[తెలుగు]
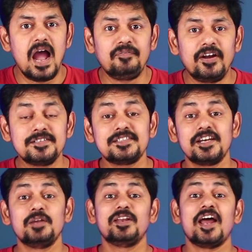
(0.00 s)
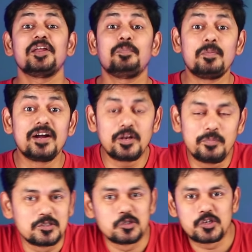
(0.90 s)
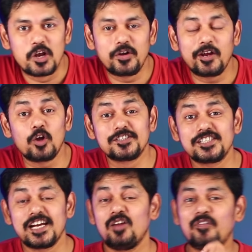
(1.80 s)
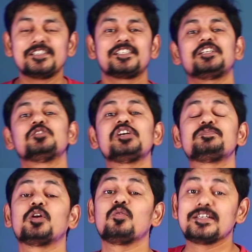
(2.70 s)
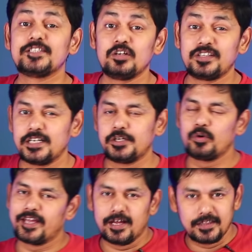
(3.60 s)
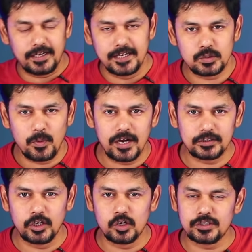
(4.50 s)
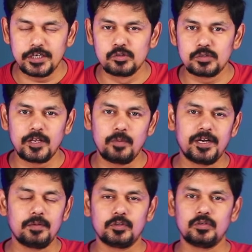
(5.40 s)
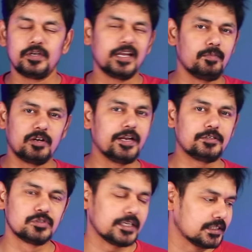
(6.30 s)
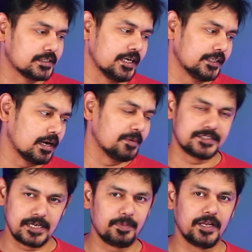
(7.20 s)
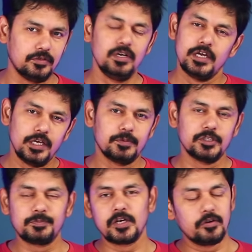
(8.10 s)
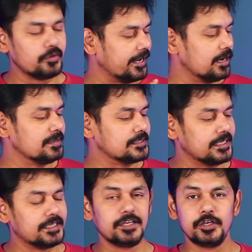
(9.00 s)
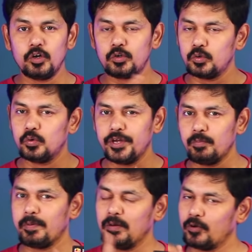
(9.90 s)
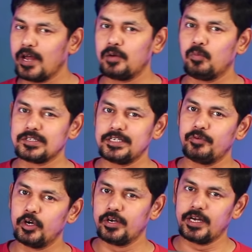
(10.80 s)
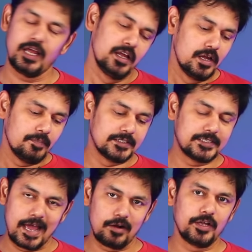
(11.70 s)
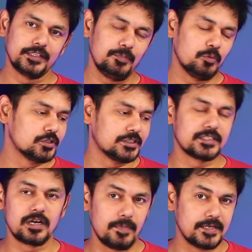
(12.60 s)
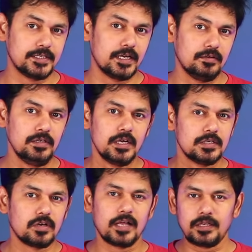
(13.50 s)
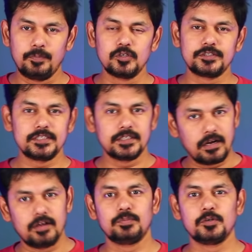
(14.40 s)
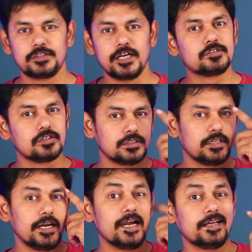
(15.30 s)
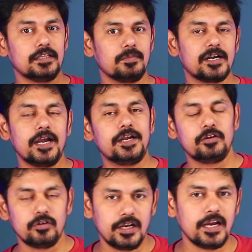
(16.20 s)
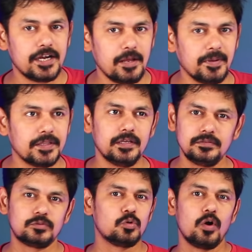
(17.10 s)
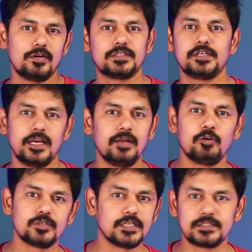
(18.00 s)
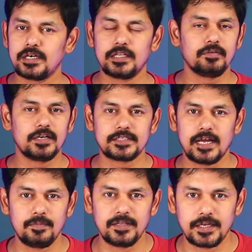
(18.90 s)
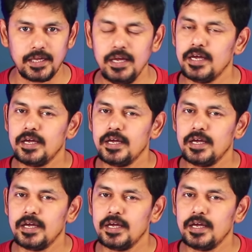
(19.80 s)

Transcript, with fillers: హాయ్ ఫ్రెండ్స్ నేను మీ నాని ప్రభాకర్ మీరు చూస్తున్నారు టెక్నాలజీ ఛానల్ ఫ్రెండ్స్ టెక్ న్యూస్ ఎపిసోడ్ వన్ జీరో త్రీ టూకి అందరికీ స్వాగతం ఈరోజు టెక్ న్యూస్ మొదలు పెట్టే ముందు నిన్న మనం టెక్ న్యూస్ అయితే చేయలేదు కాబట్టి చెప్పలేదు ఇప్పుడు చెప్తున్నాను రియల్మీ జీటీ నియో టూ ఈ మొబైల్ ఫోన్ అన్బాక్సింగ్ వీడియో నిన్న మన ఛానల్ అయితే పోస్ట్ చేశాను మధ్యాహ్నం సో అందరూ పోస్ట్ చేసిన తర్వాత పోస్ట్ చేయాల్సి వచ్చింది లేట్ అయింది అనమాట ఎయిటింగ్లోనే లేట్ అయిపోయింది టూ అవర్స్ డిలే పోస్ట్ చేశాను అందువల్ల చాలామందికి